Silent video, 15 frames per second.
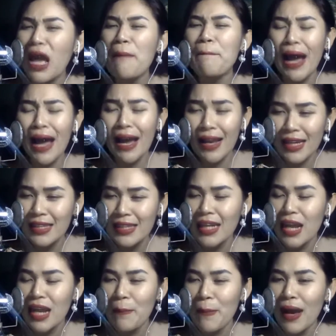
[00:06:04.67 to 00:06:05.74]

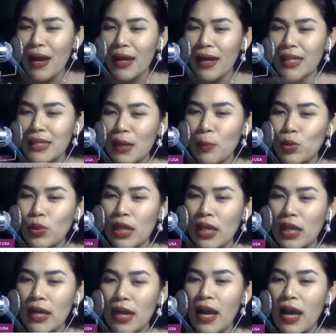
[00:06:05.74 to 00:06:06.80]
Napakaganda, napakaganda po
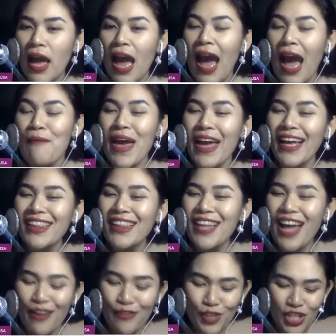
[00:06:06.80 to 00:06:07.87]
talaga. Mega
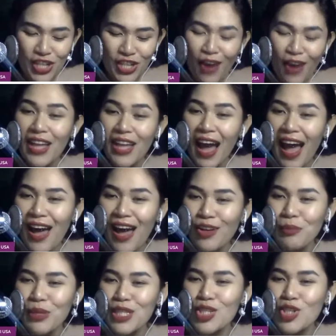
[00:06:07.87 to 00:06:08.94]
love shout
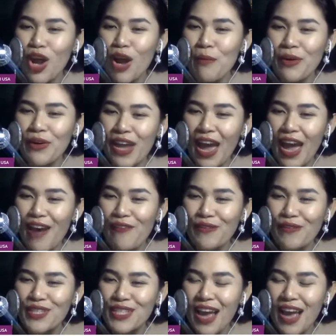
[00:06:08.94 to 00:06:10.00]
out Miss Strawberry
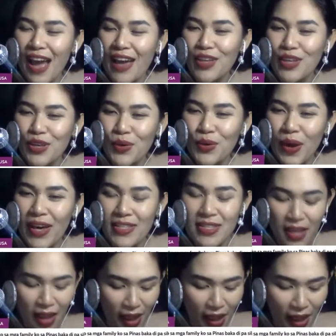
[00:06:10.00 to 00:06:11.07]
FFC ay ah,
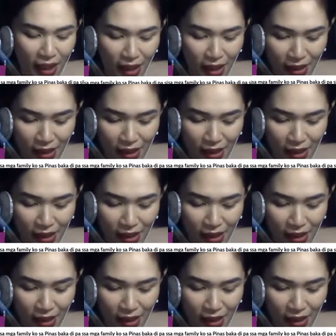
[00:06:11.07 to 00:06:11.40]
USA.